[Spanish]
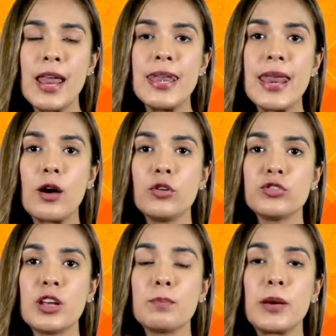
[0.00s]

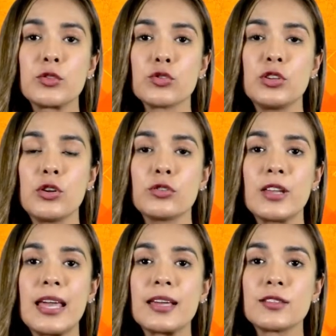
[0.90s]
negocian patrocinios
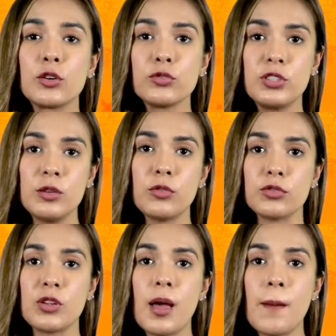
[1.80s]

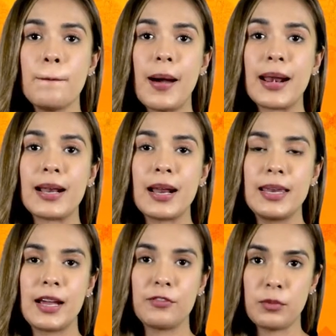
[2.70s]
exclusivos para la
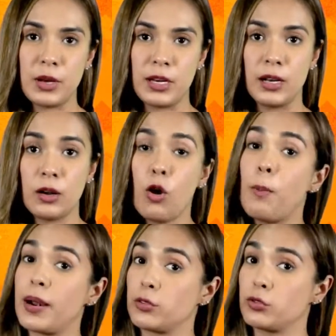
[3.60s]
liga femenil
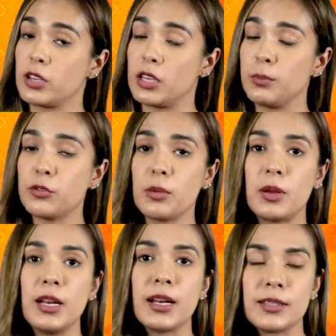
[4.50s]
o para sus equipos
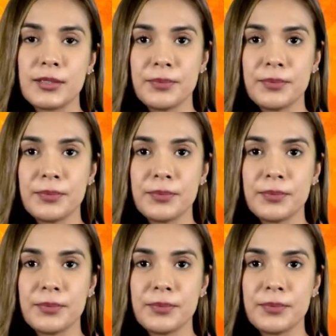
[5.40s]
femeniles.